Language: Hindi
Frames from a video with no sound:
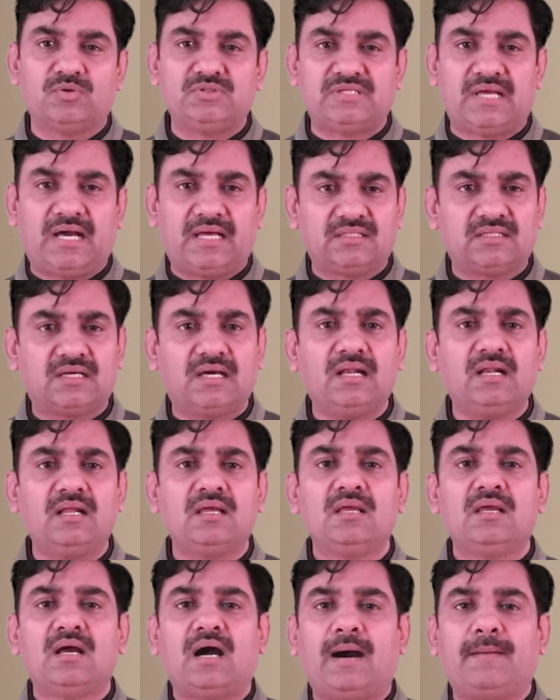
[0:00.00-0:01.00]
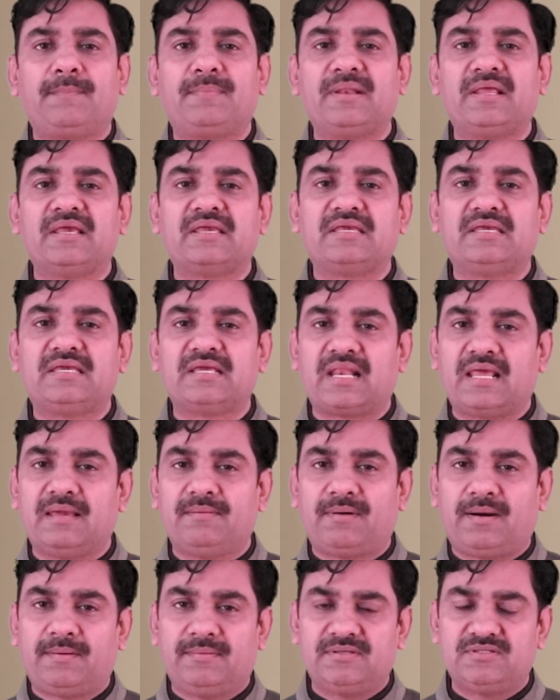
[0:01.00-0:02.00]
को याद कर अपने
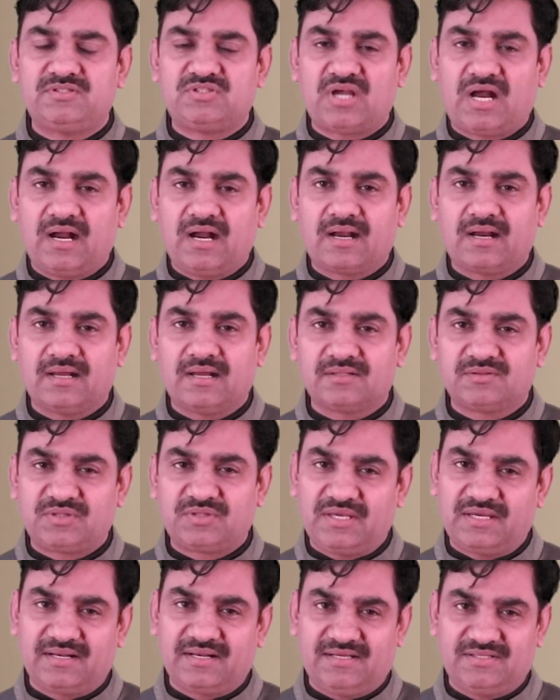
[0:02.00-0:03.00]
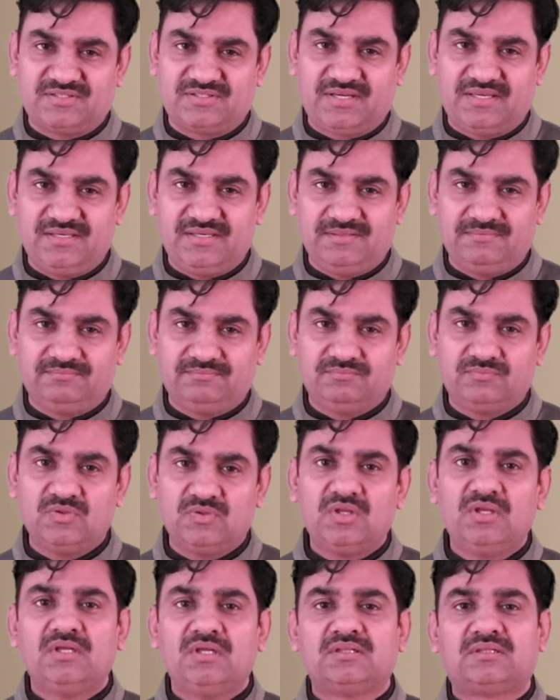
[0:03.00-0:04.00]
गिरहवा में झांक कर देखना चाहिए
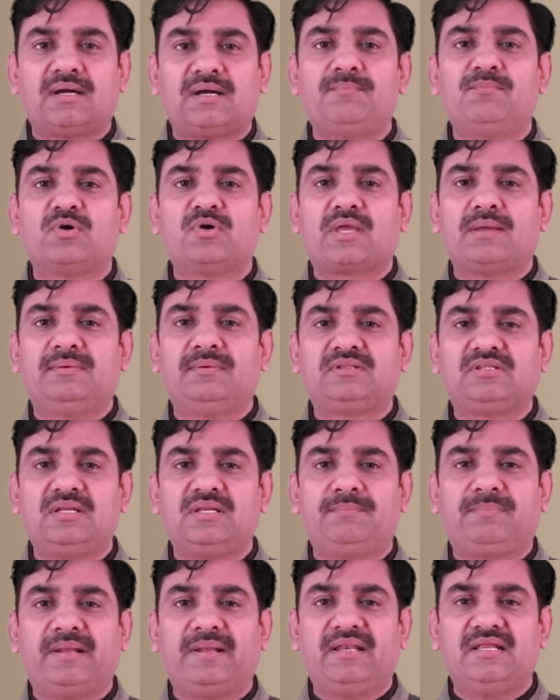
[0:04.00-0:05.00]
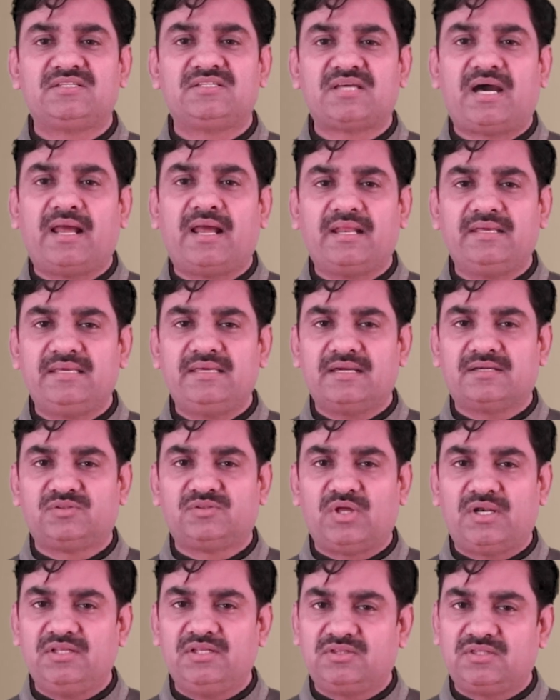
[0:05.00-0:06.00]
तब मुख्यमंत्री बनने जा रही
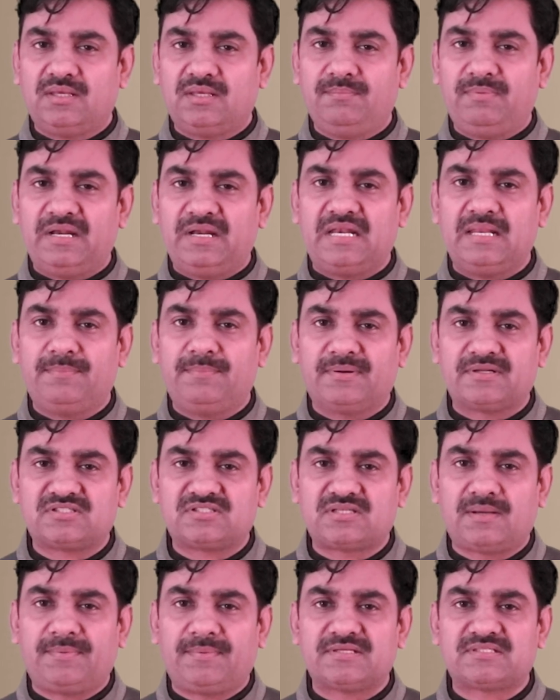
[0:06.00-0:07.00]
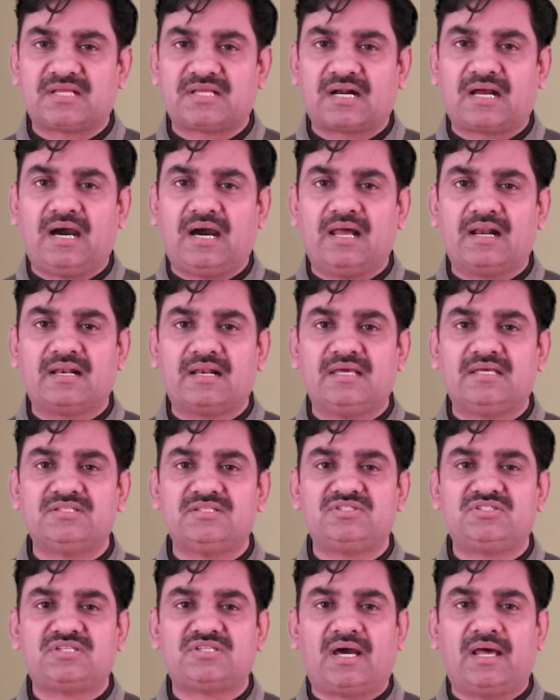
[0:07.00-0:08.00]
एक दलित की बेटी पर सपा सरकार ने
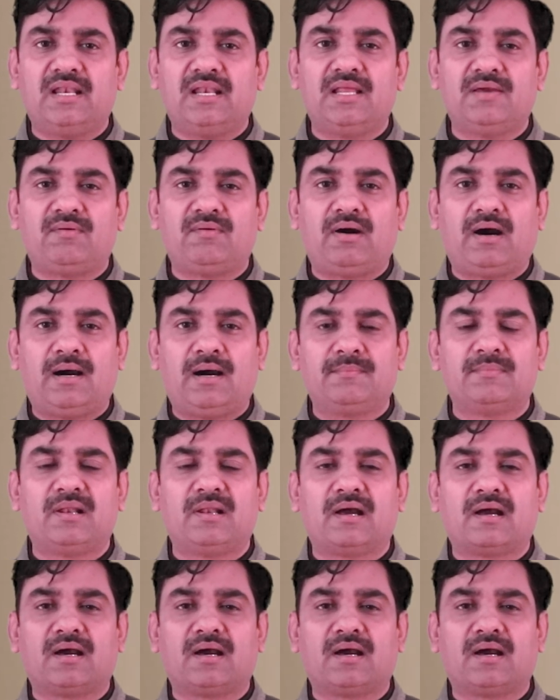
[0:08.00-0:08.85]
जानलेवा हमला